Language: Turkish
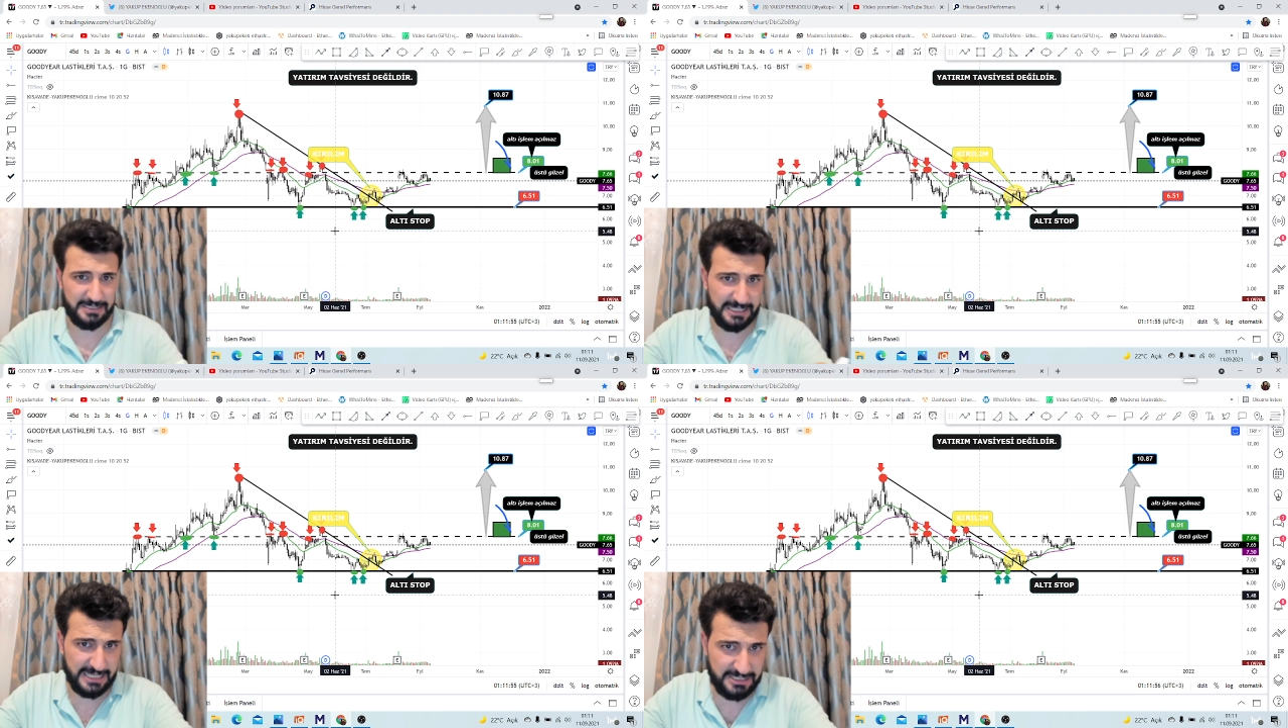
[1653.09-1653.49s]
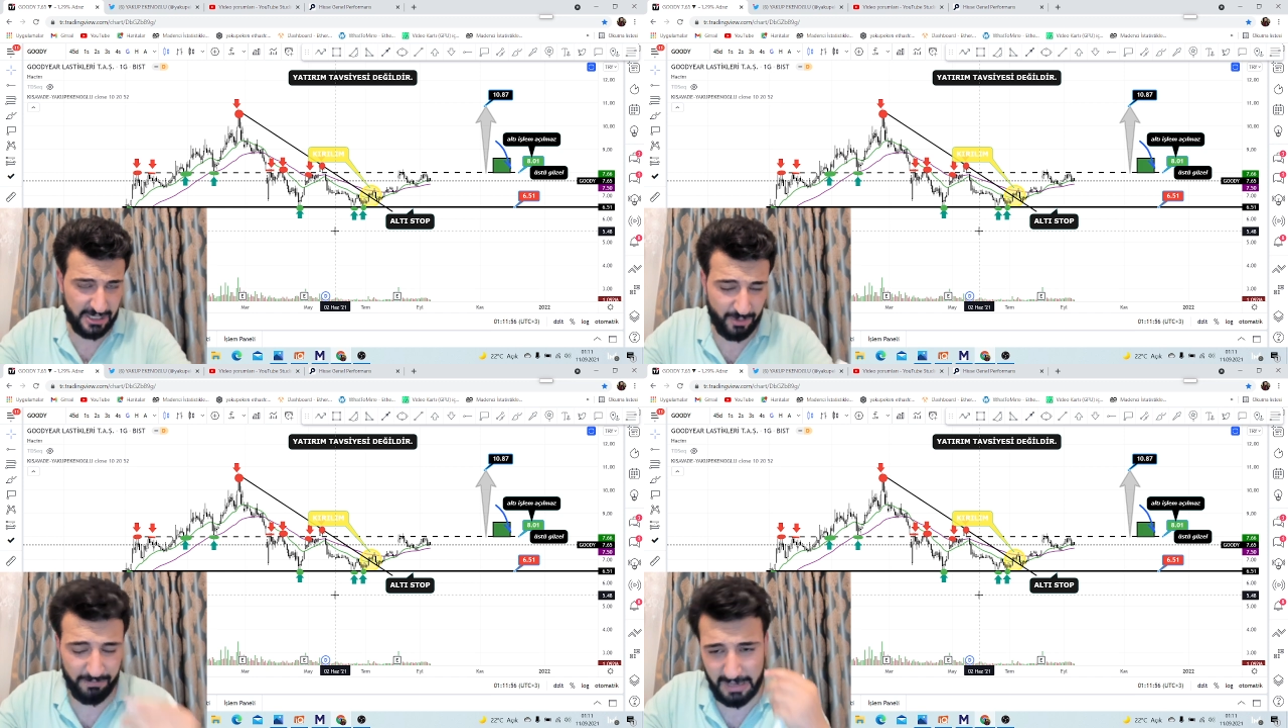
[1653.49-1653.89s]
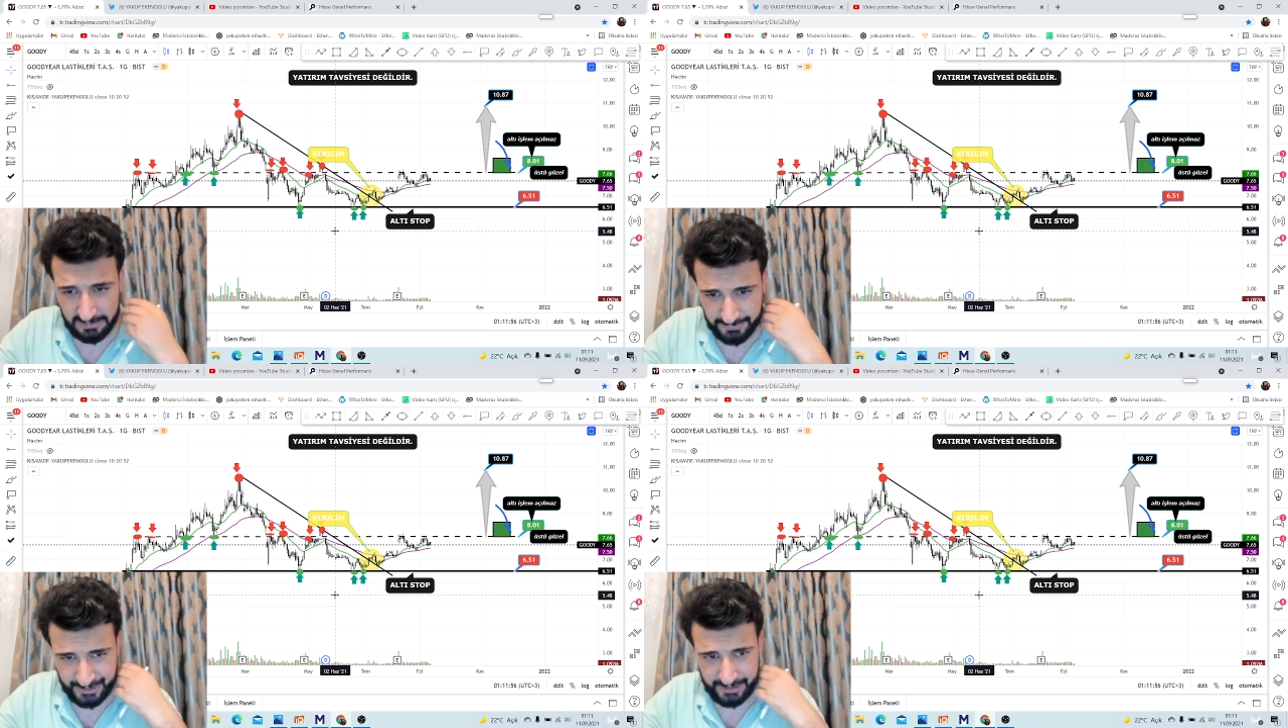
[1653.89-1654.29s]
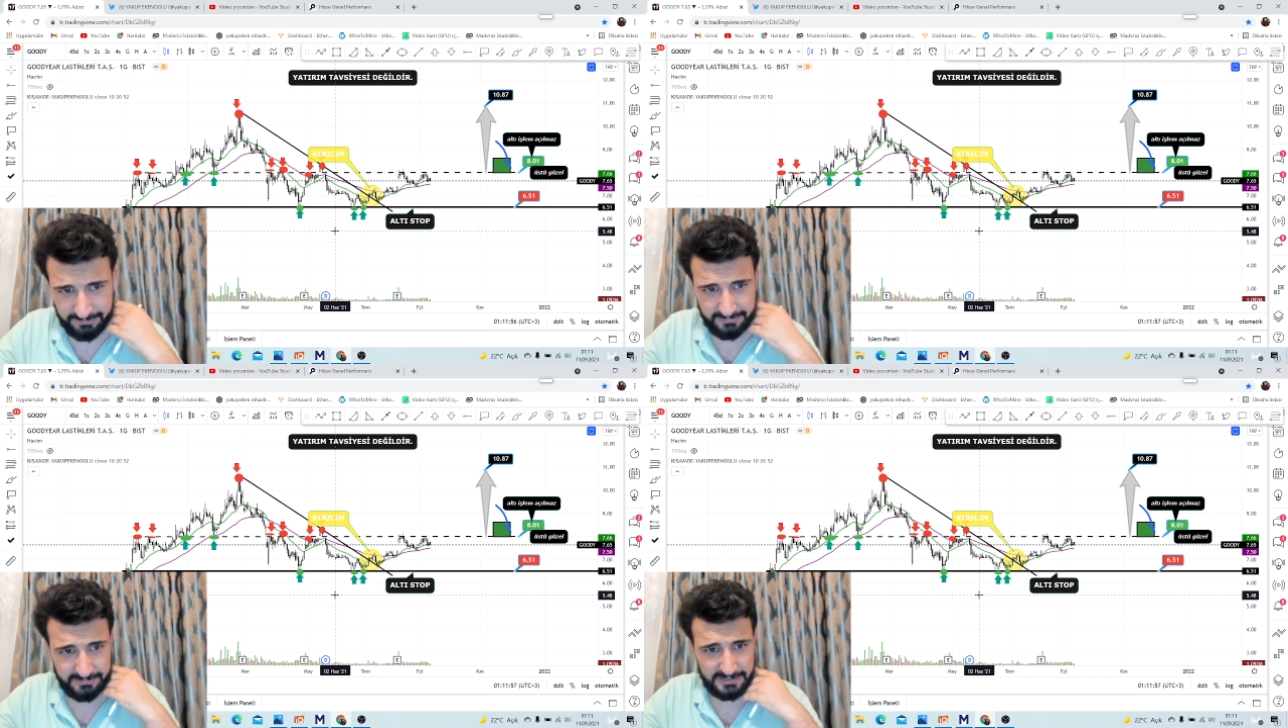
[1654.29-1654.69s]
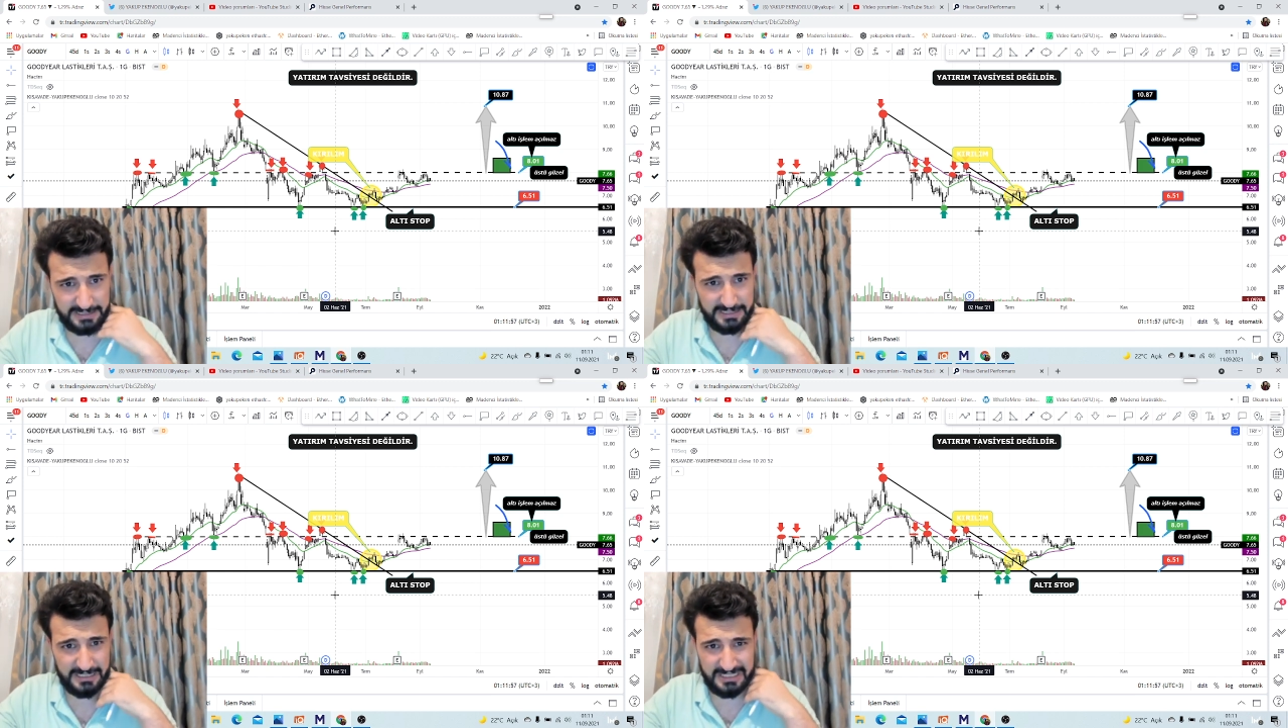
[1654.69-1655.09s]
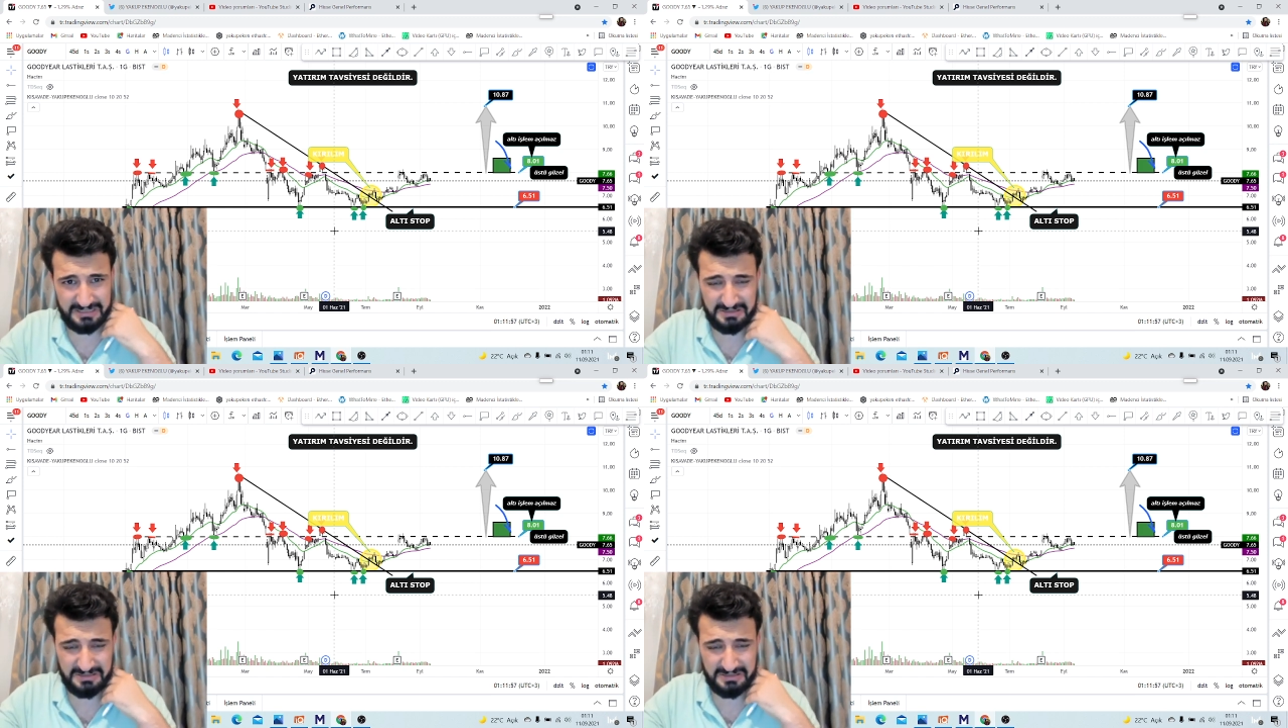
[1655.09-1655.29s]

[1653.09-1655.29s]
Yani geçen gün bakmıştım. Yani iki,